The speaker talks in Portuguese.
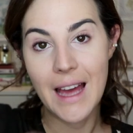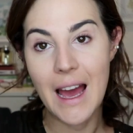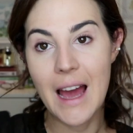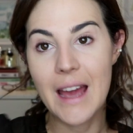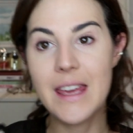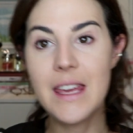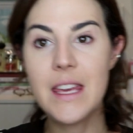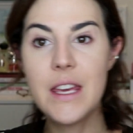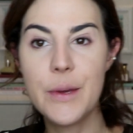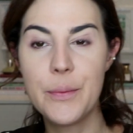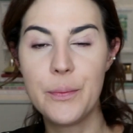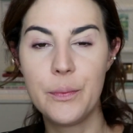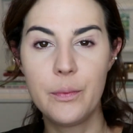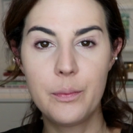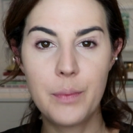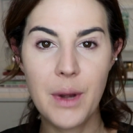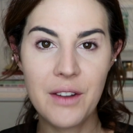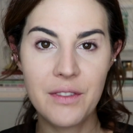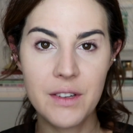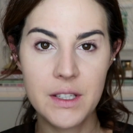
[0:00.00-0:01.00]
Aí,
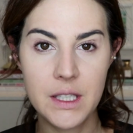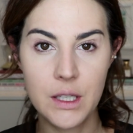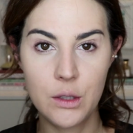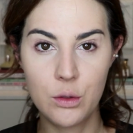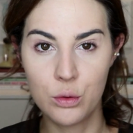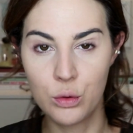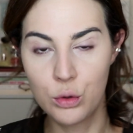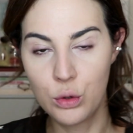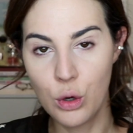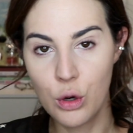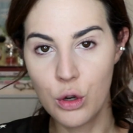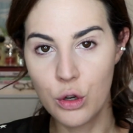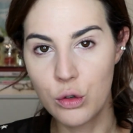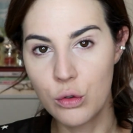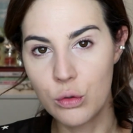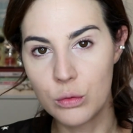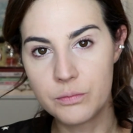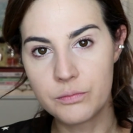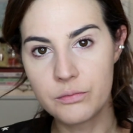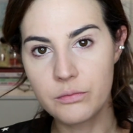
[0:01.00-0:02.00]
para fazer
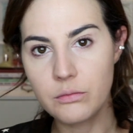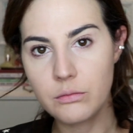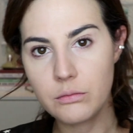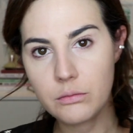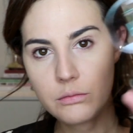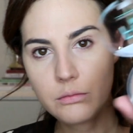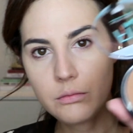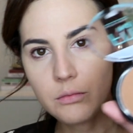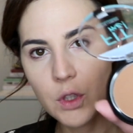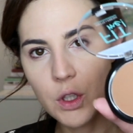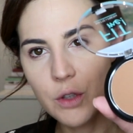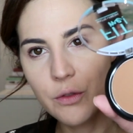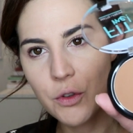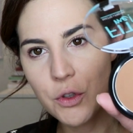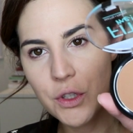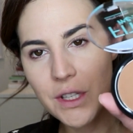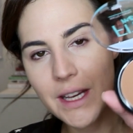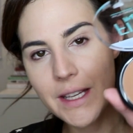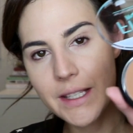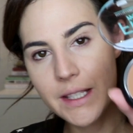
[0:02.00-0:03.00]
contorno, eu
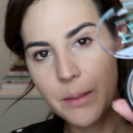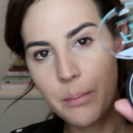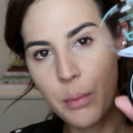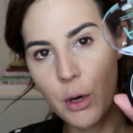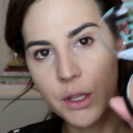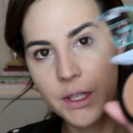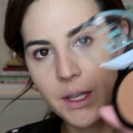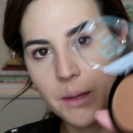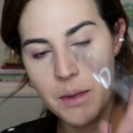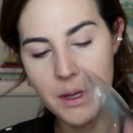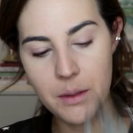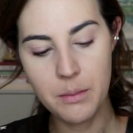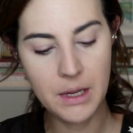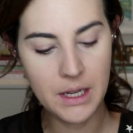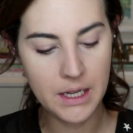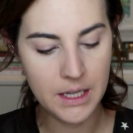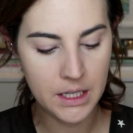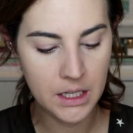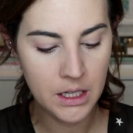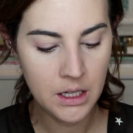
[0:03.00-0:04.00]
vou usar esse pó da
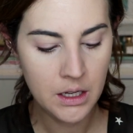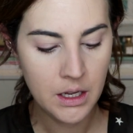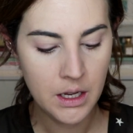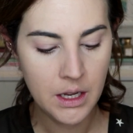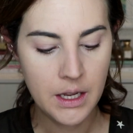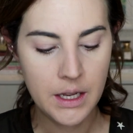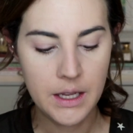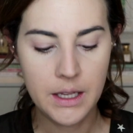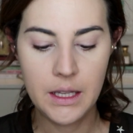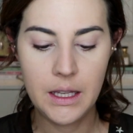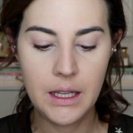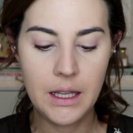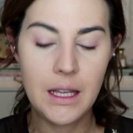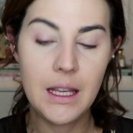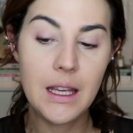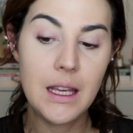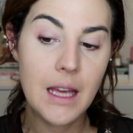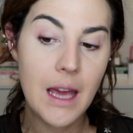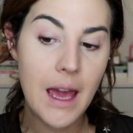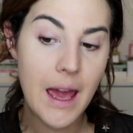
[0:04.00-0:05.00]
Maybelline,
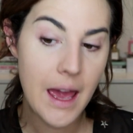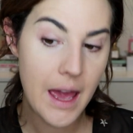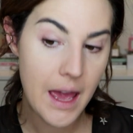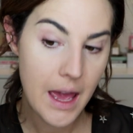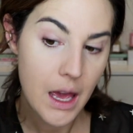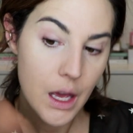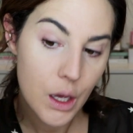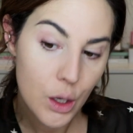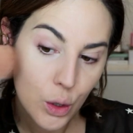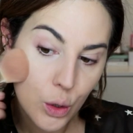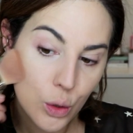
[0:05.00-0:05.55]
que é,